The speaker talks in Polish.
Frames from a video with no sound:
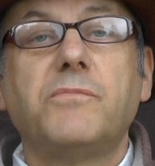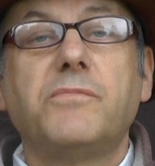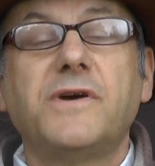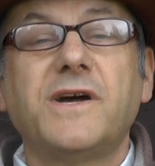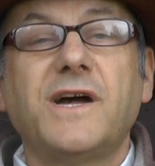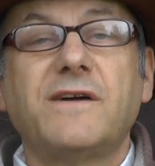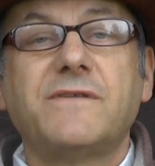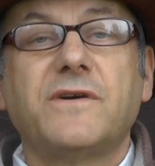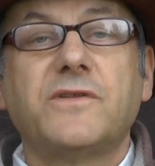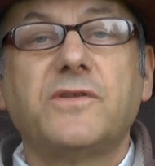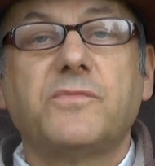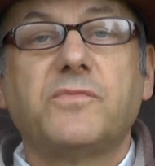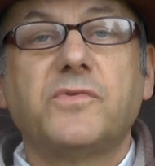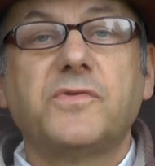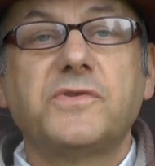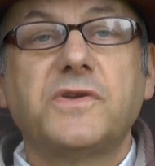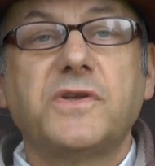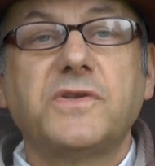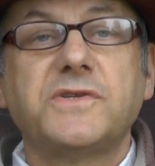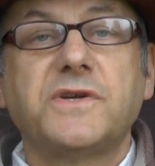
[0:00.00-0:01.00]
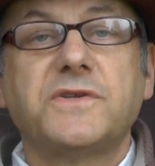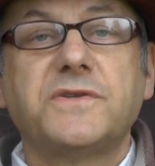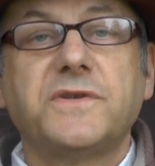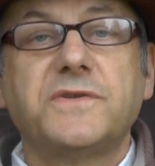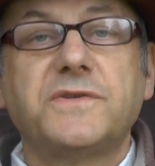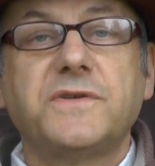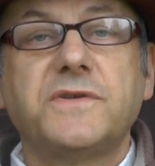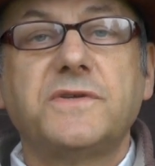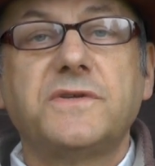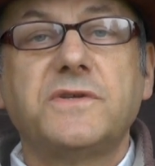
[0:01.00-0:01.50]
prawa do podjęcia
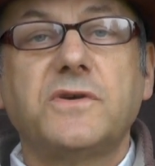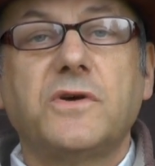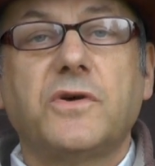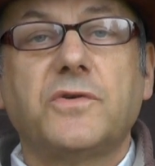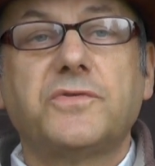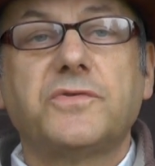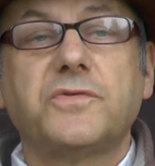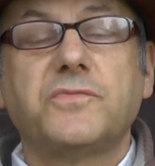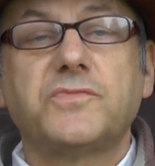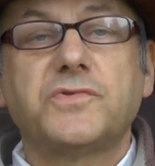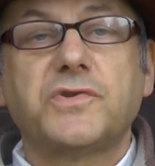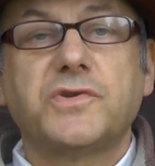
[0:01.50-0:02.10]
decyzji o tym,